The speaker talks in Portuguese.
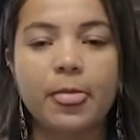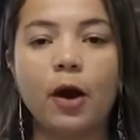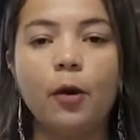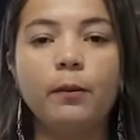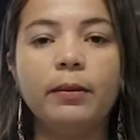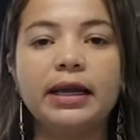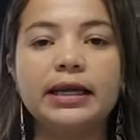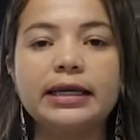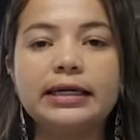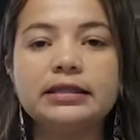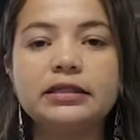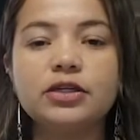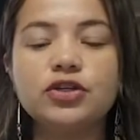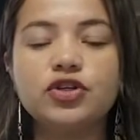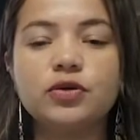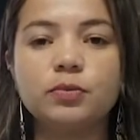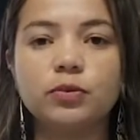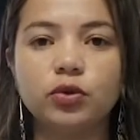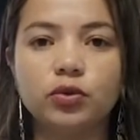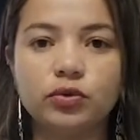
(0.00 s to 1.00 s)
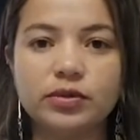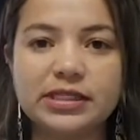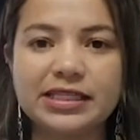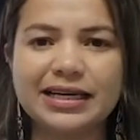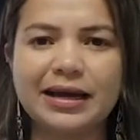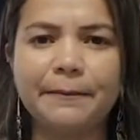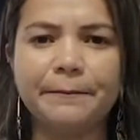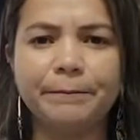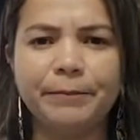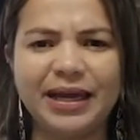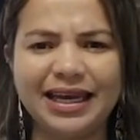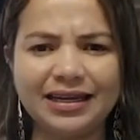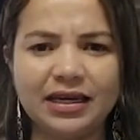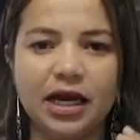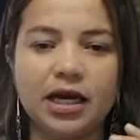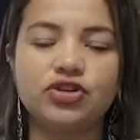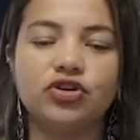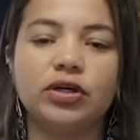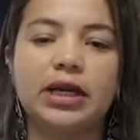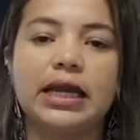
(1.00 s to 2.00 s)
uma letra de música bem
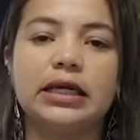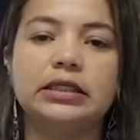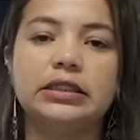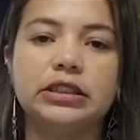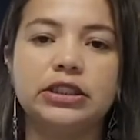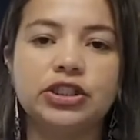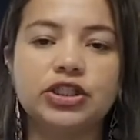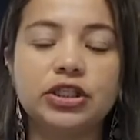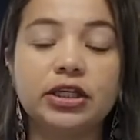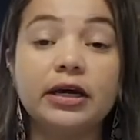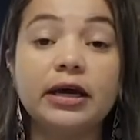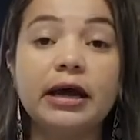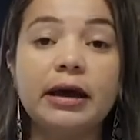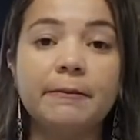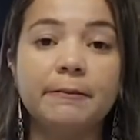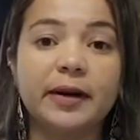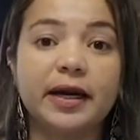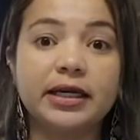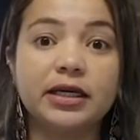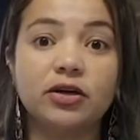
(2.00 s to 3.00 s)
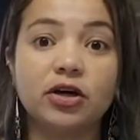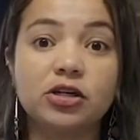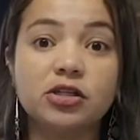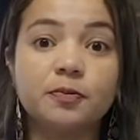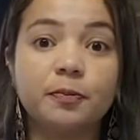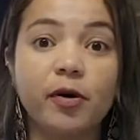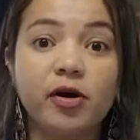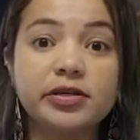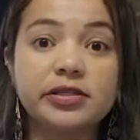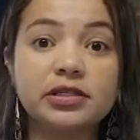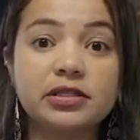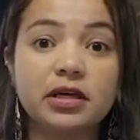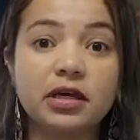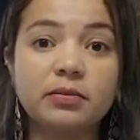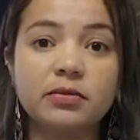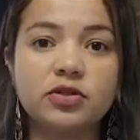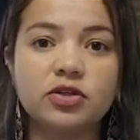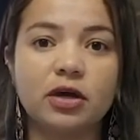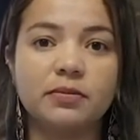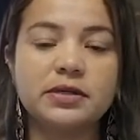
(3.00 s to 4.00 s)
regionalista para que nós
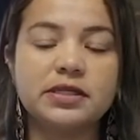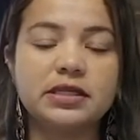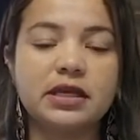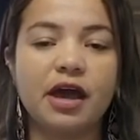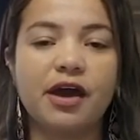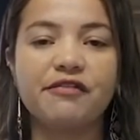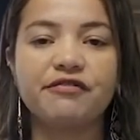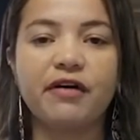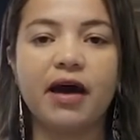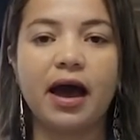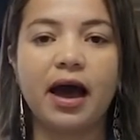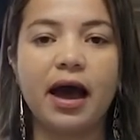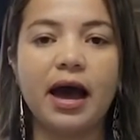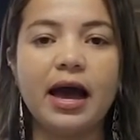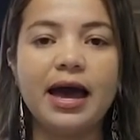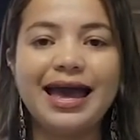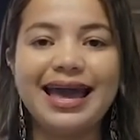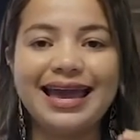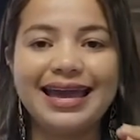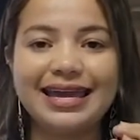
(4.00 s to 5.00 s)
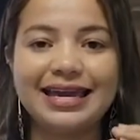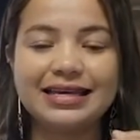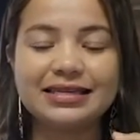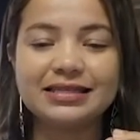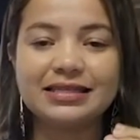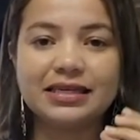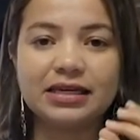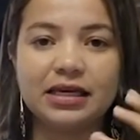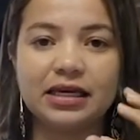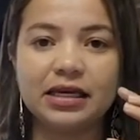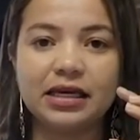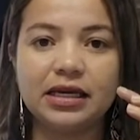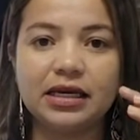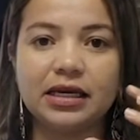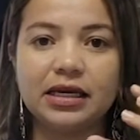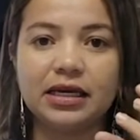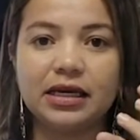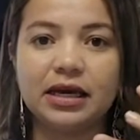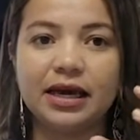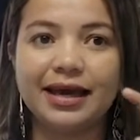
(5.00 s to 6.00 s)
possamos observar
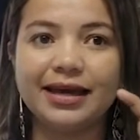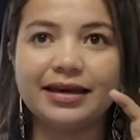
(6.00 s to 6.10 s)
esse,